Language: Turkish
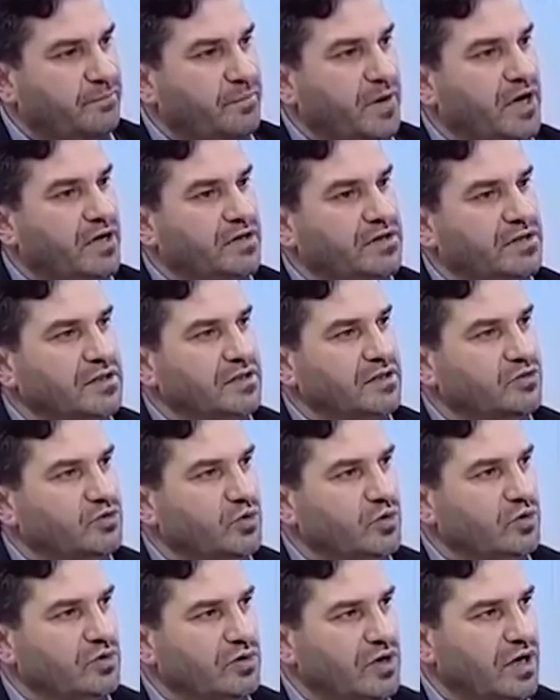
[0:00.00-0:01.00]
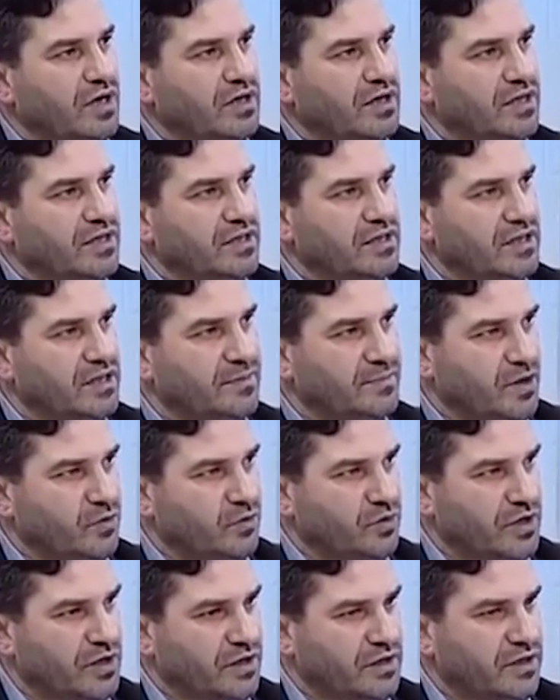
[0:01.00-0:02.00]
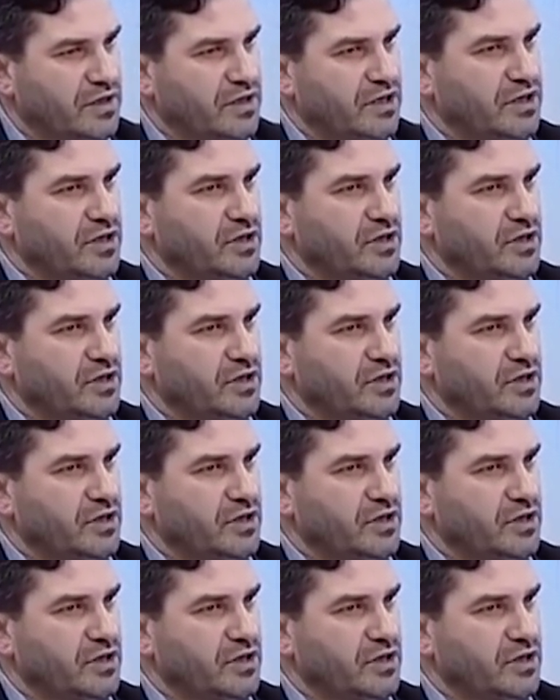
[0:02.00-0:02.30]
batıl yollarla yeme olayı.